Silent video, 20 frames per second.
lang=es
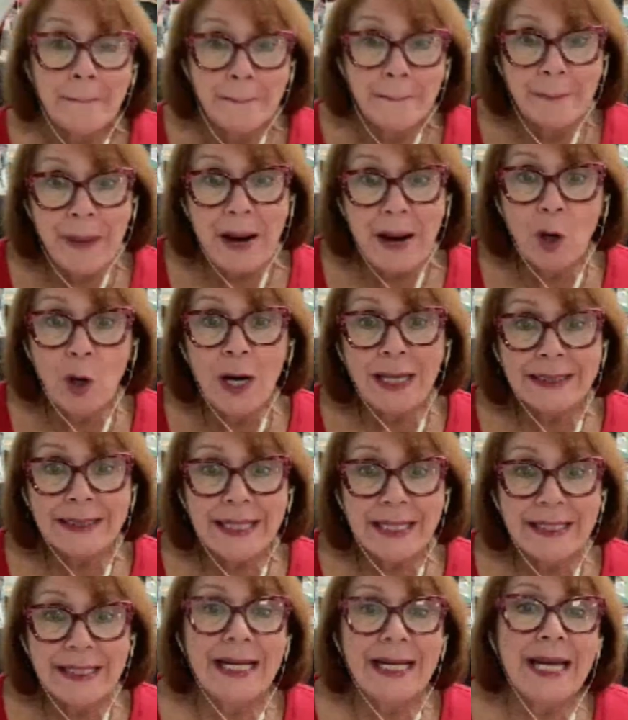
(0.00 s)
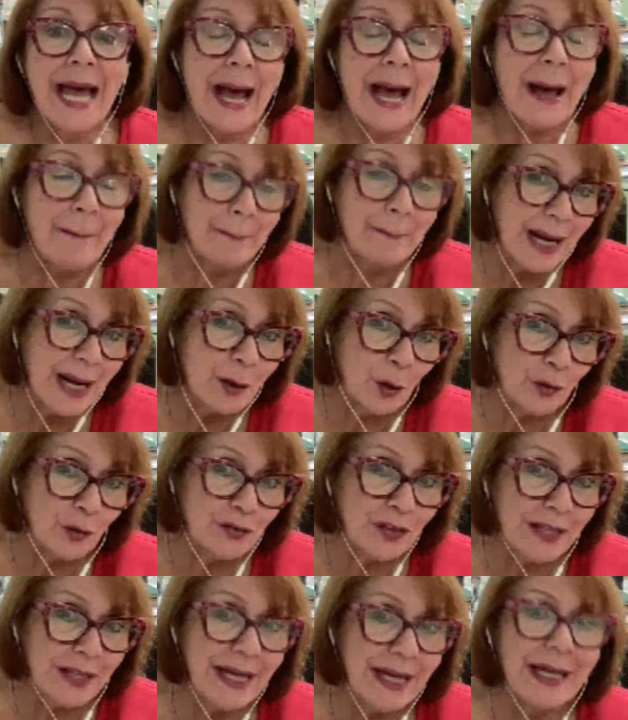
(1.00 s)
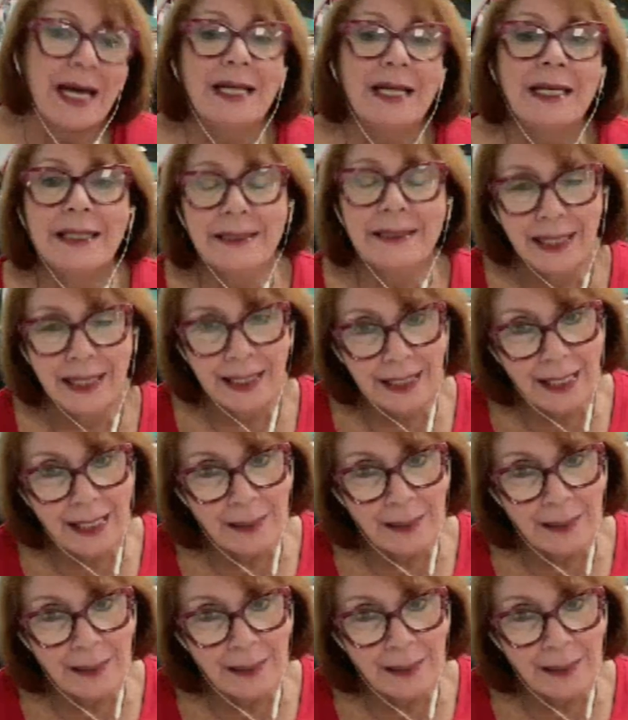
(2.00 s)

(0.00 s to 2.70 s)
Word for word: vamos a tener ambas cosas de calidad,